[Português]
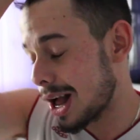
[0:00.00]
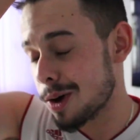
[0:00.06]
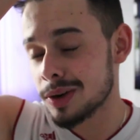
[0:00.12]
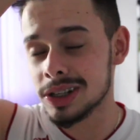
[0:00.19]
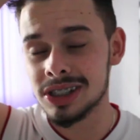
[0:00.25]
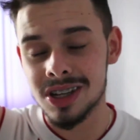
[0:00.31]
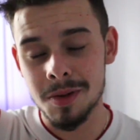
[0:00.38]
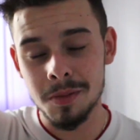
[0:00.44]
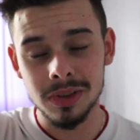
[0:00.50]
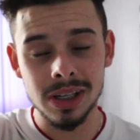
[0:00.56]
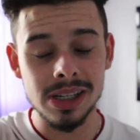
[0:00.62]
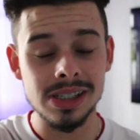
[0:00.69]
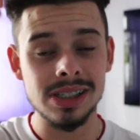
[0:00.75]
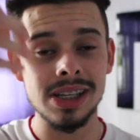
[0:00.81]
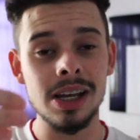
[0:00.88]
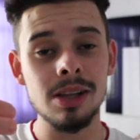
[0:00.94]
Alcançamos
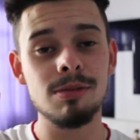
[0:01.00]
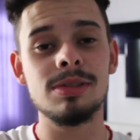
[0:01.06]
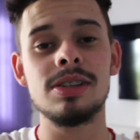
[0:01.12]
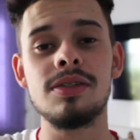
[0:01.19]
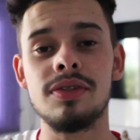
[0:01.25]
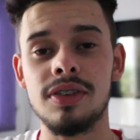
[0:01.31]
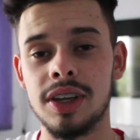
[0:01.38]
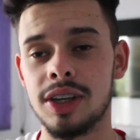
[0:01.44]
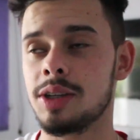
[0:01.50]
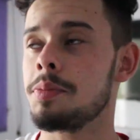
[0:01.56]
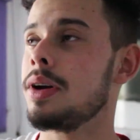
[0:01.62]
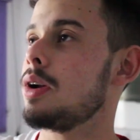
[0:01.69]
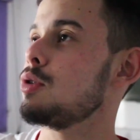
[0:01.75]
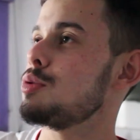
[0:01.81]
320, mano.